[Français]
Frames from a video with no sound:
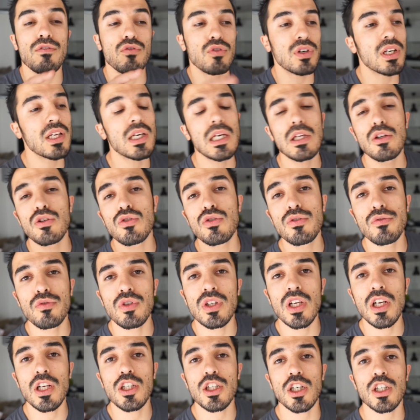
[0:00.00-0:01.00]
Vous cliquez dessus, vous
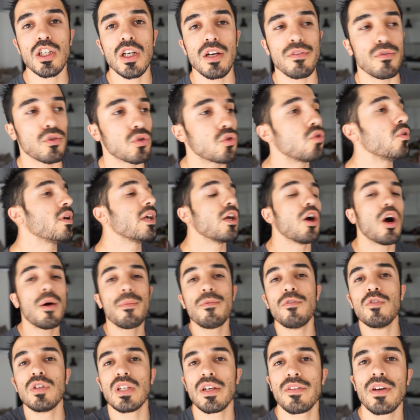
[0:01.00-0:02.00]
téléchargez la photo et
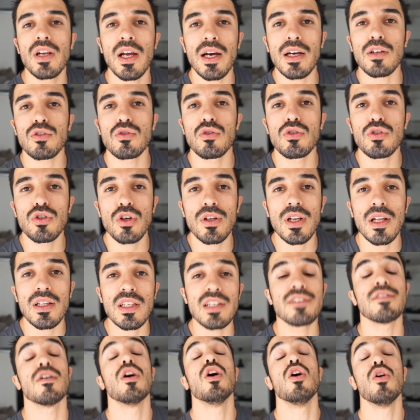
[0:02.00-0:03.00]
hop, vous avez la résolution
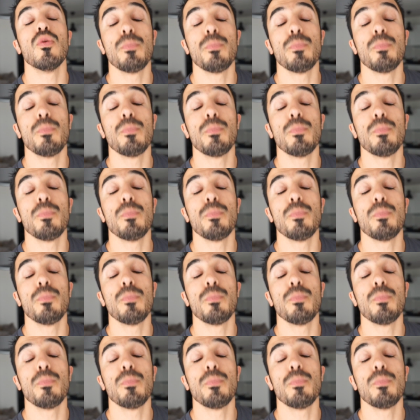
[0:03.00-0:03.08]
native.